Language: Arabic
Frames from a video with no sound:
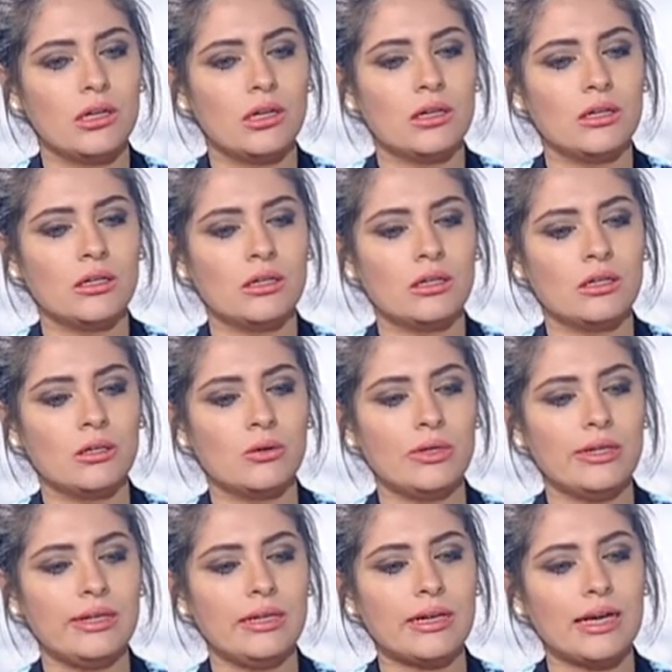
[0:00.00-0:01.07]
آه،
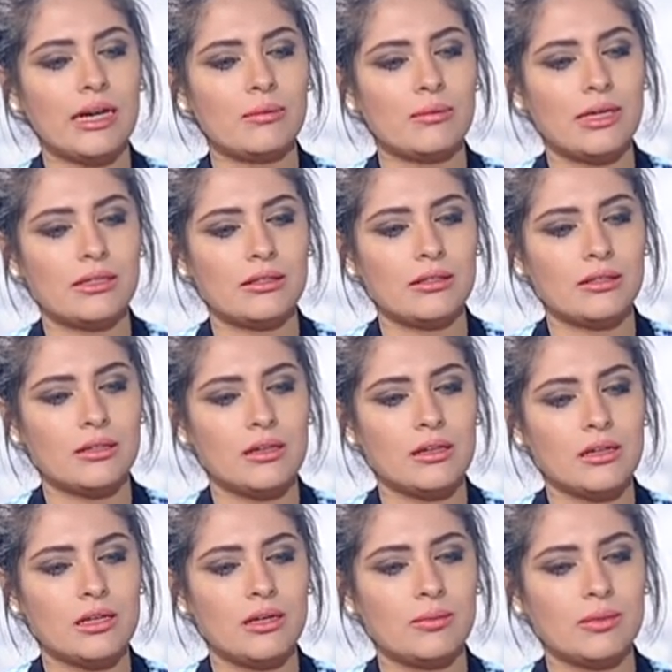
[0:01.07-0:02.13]
قولي لي الخامات
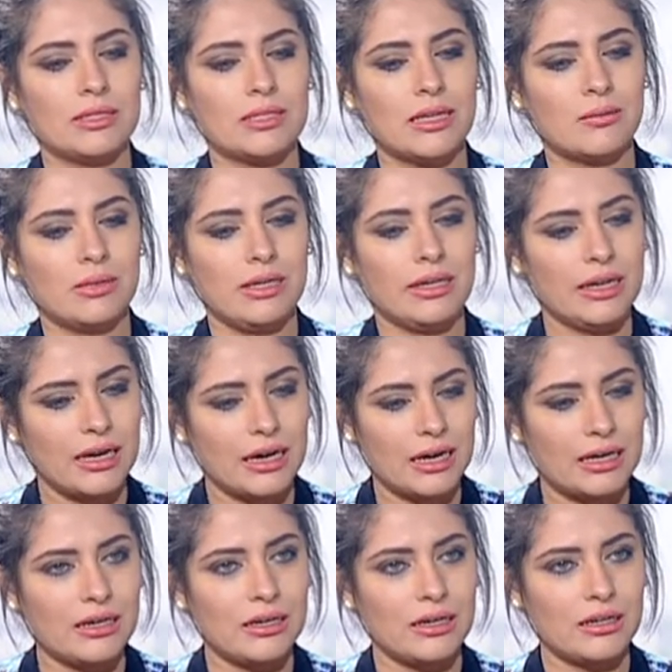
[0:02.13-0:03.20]
اللي بتستعمليها
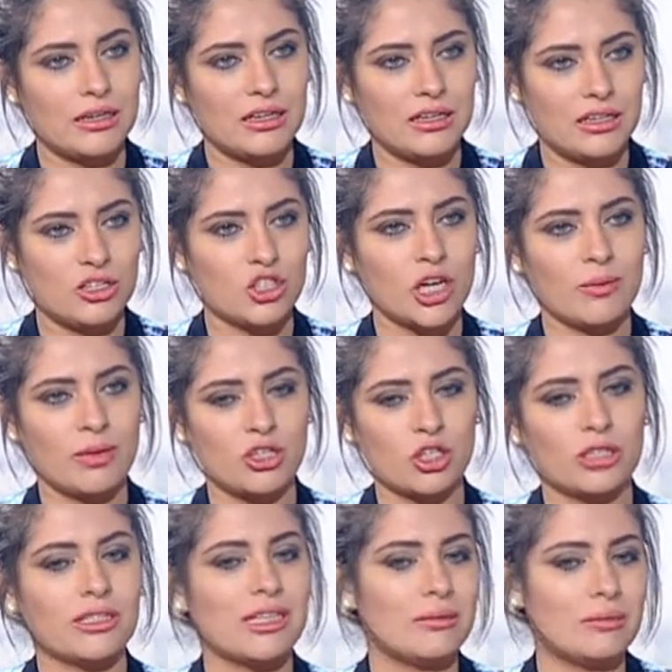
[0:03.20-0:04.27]
على الشمع
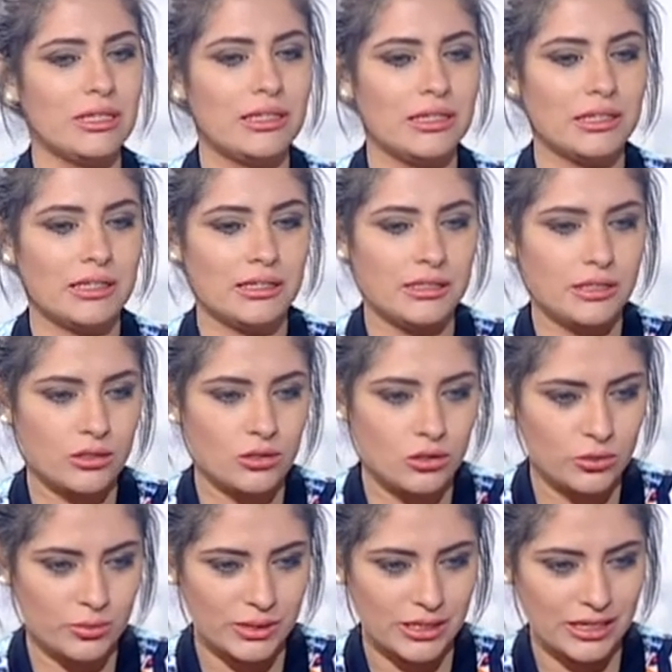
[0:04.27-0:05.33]
عشان تعملي
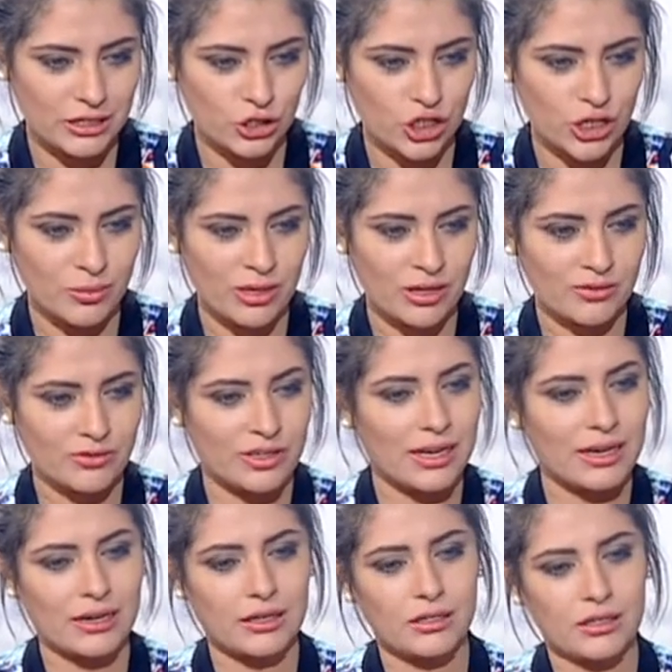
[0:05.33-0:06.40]
الديكور بتاع الشمعة في
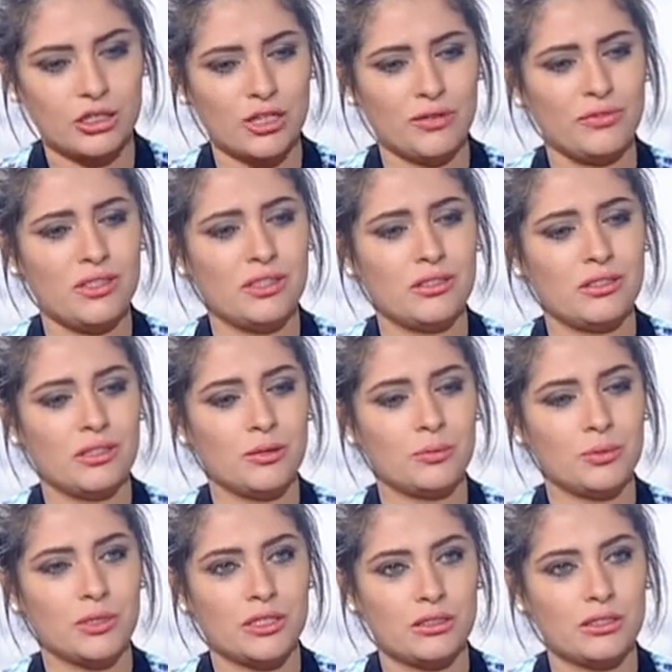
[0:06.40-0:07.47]
حاجات احنا شايفين
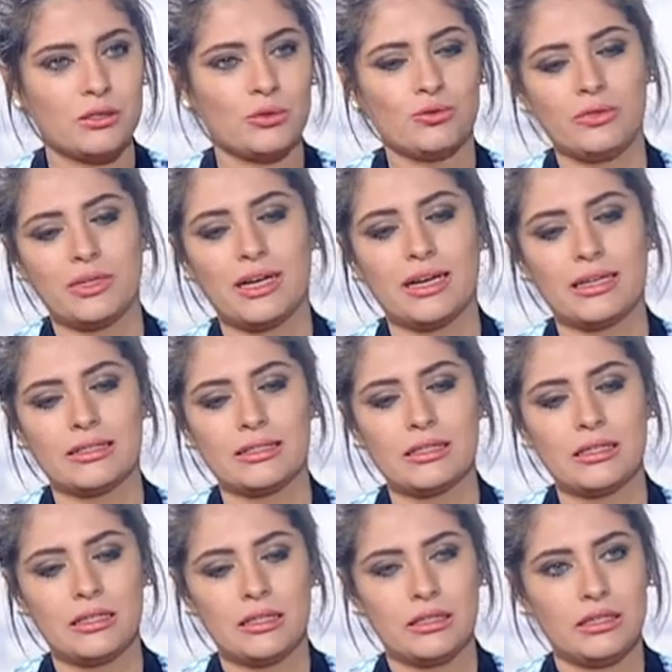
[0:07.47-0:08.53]
برينتد وفي حاجات
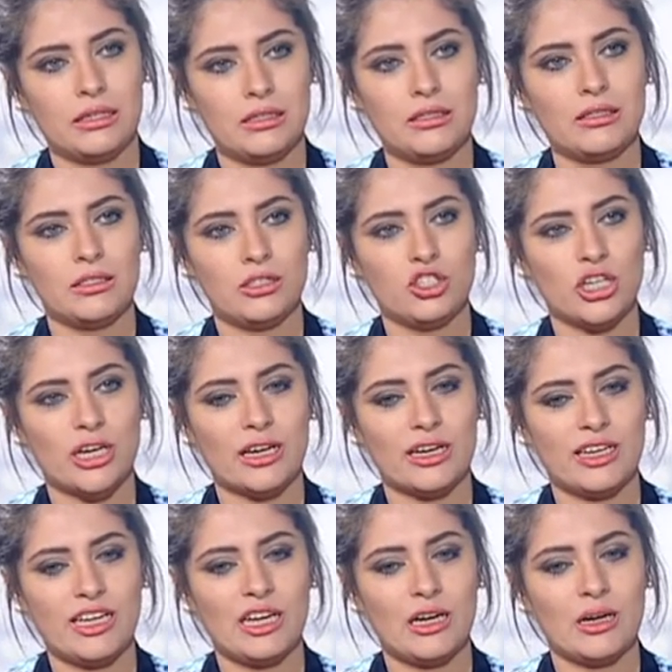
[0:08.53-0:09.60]
انت
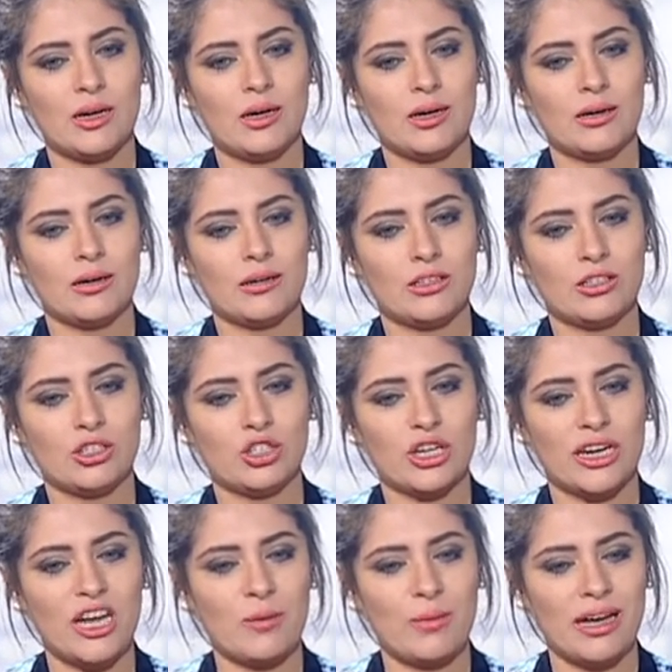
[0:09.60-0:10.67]
شغلاها
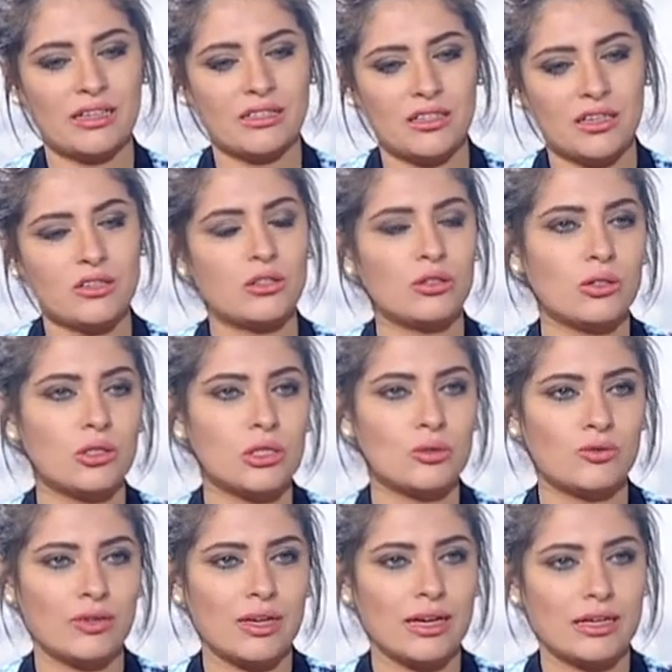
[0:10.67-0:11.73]
شغلاها باكسسوارز
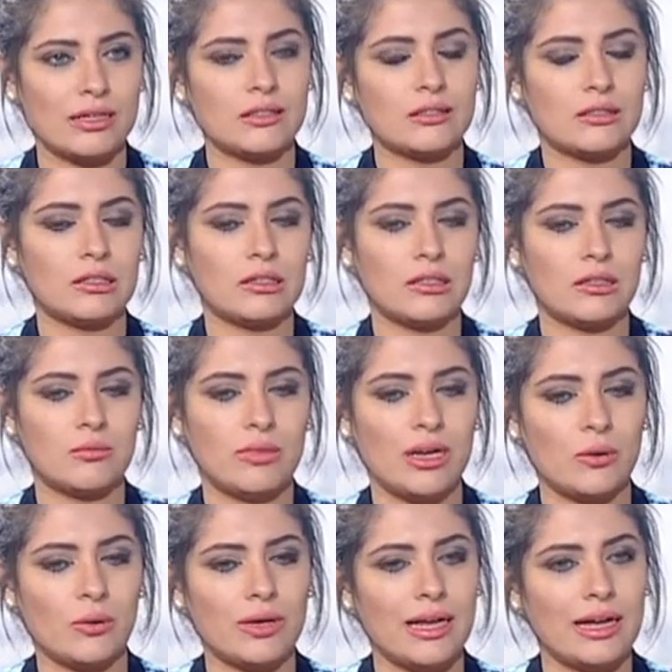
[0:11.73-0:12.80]
وفي حاجات
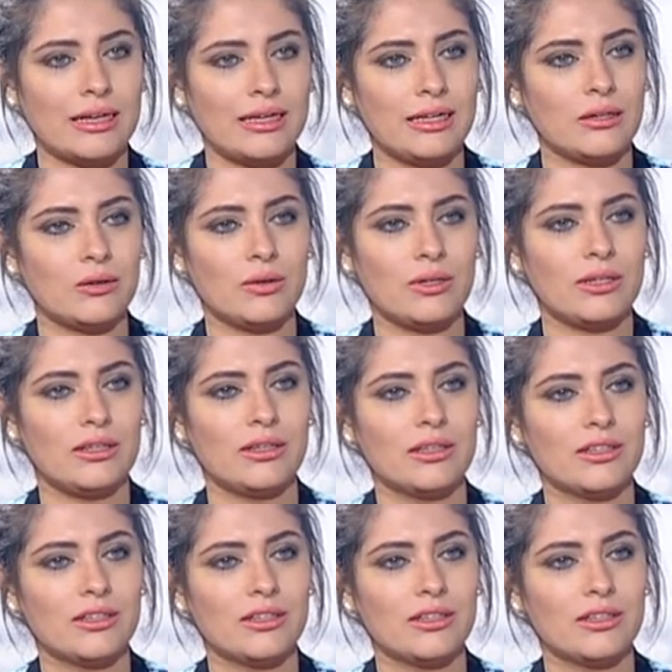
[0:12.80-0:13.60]
ملونه عليها قولي لي